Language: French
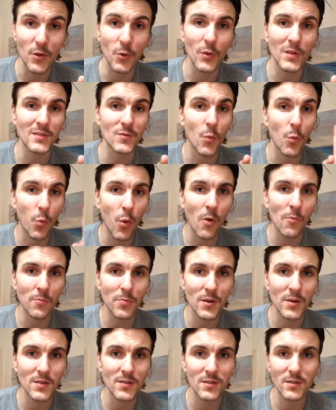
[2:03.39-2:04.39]
There wasn't one
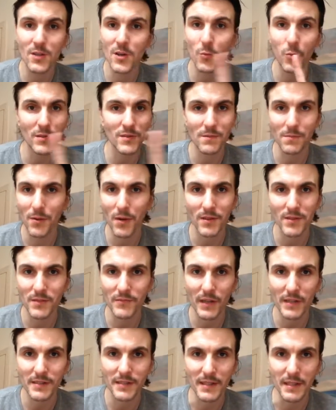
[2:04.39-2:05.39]
person who wasn't part
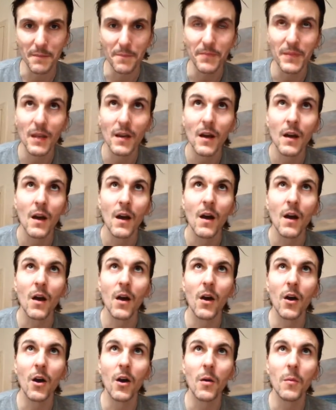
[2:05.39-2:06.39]
of our team.
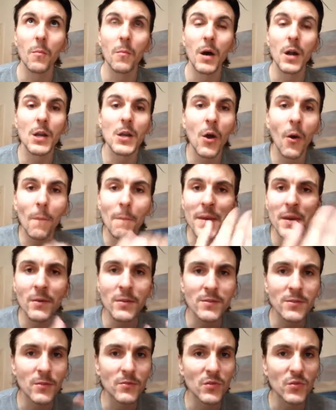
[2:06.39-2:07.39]
Um,
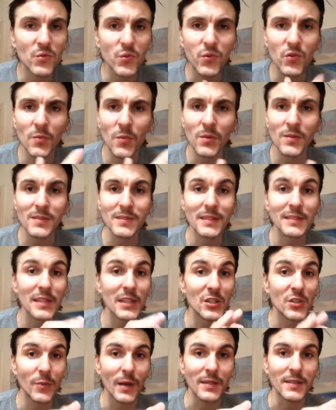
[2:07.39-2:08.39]
L'ambiance entre tout le monde,
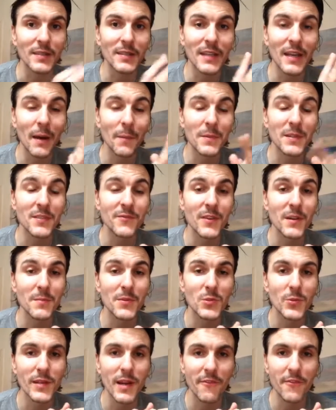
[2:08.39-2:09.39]
c'était chouette. The atmosphere
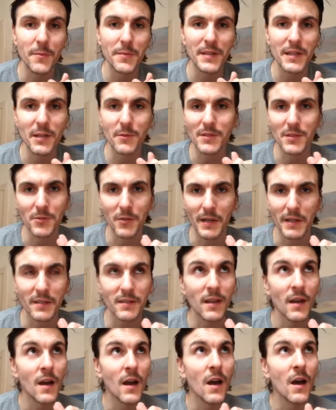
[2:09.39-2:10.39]
between everybody, it was
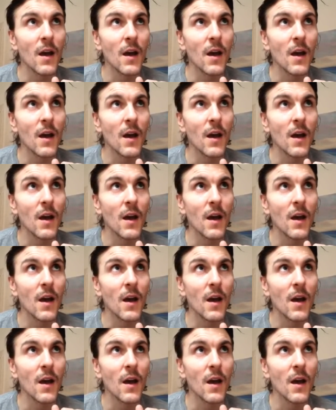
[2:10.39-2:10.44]
great.